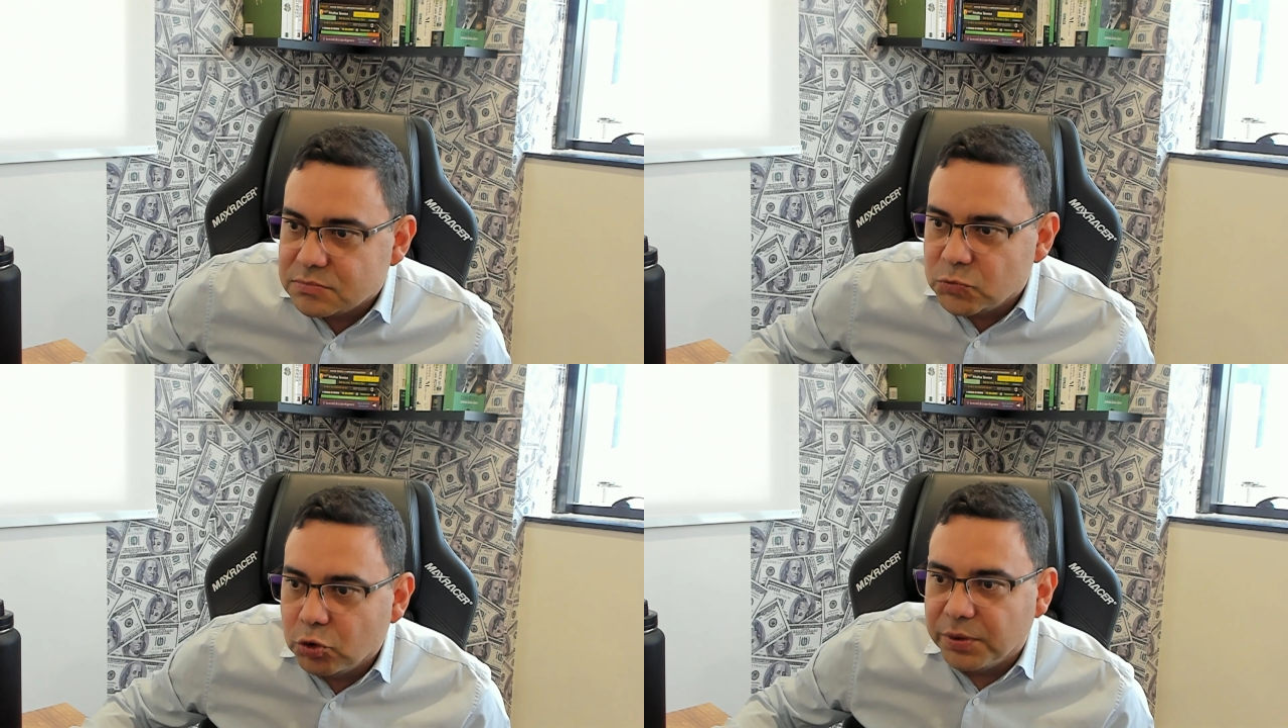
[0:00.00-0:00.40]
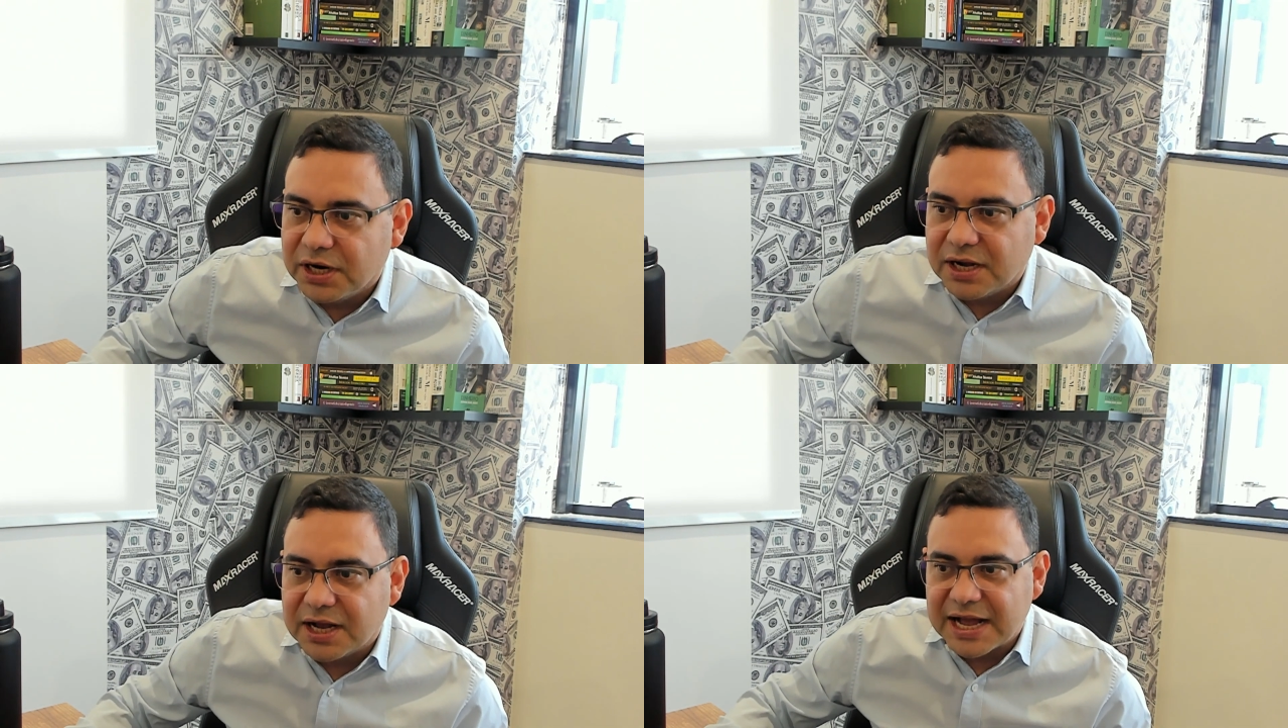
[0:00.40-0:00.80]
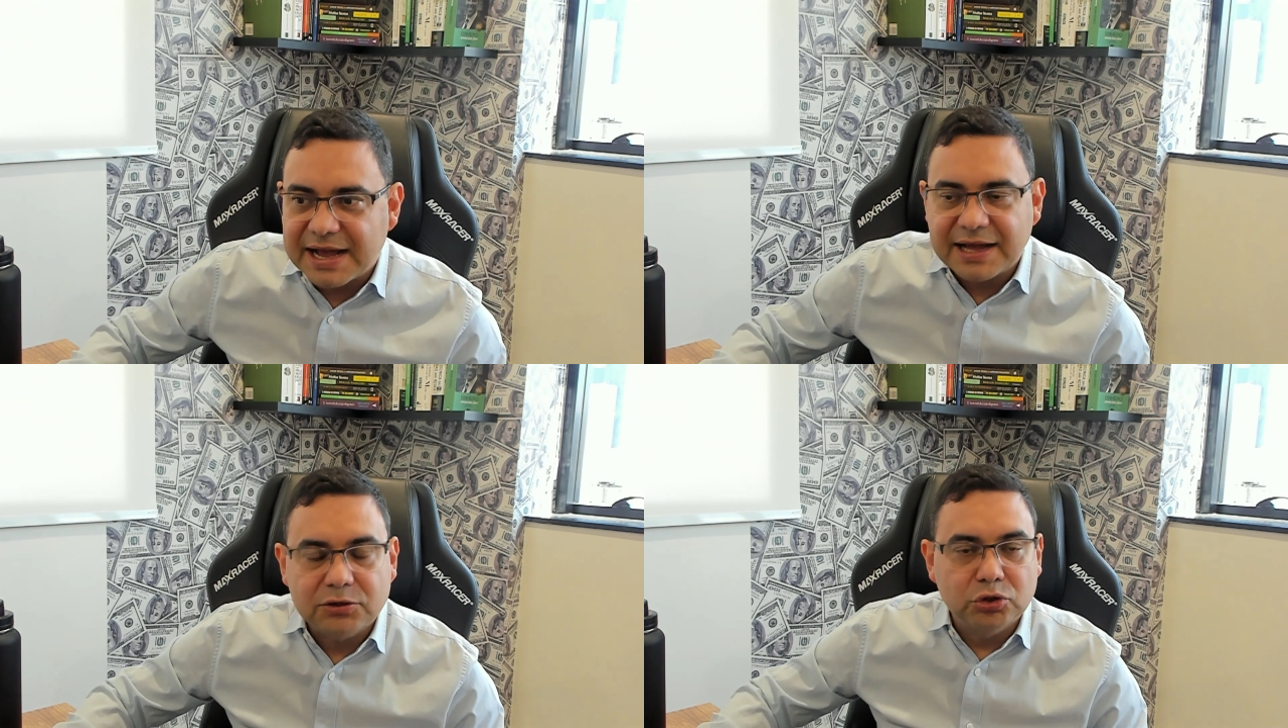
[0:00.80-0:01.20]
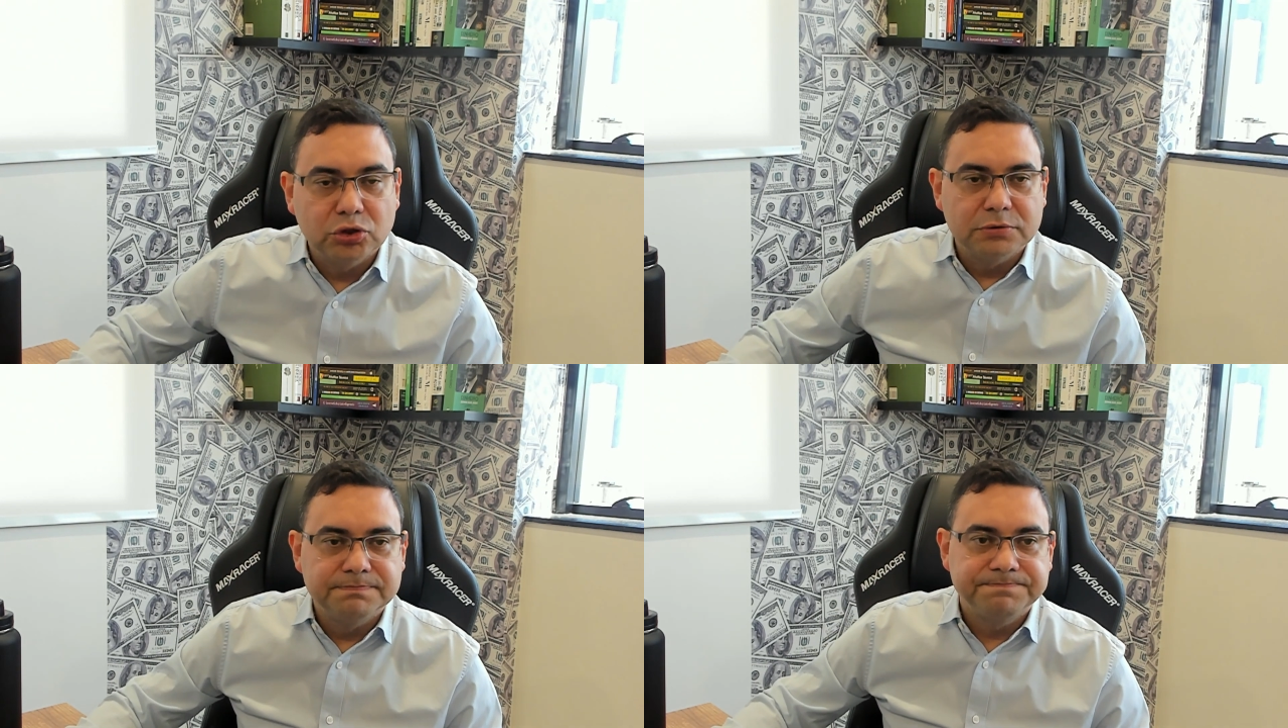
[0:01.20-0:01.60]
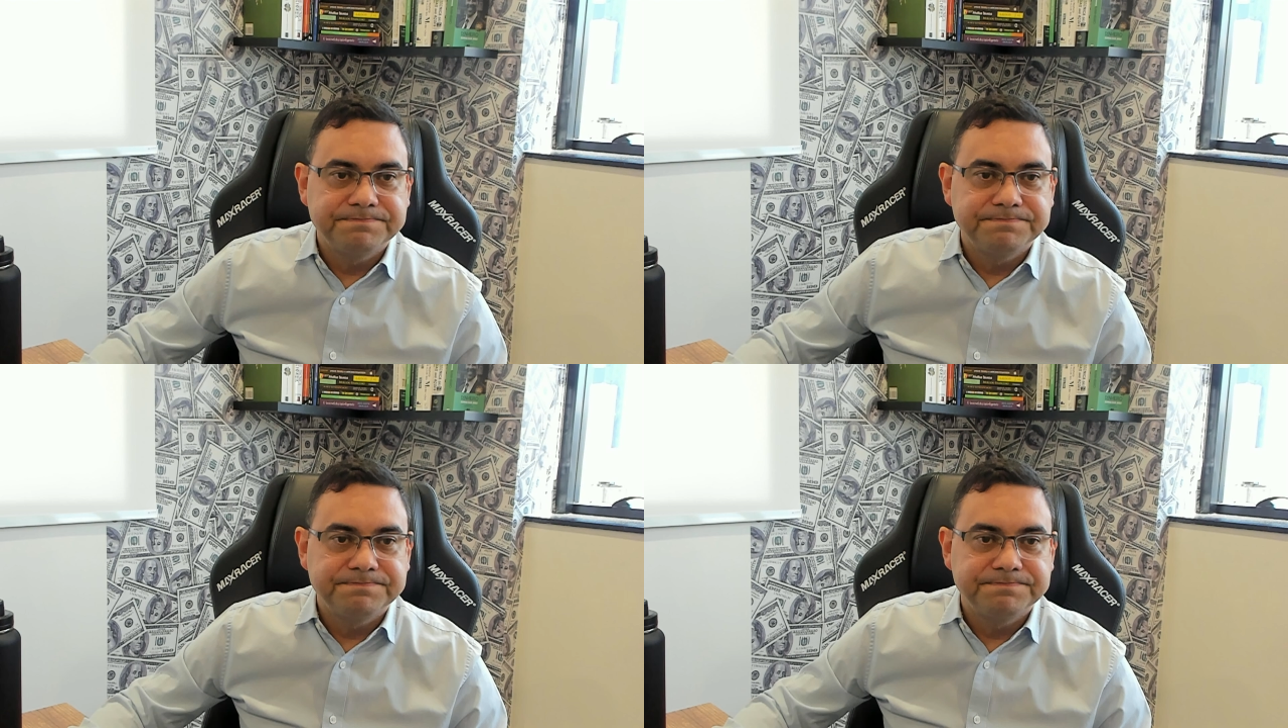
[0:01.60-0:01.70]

no mercado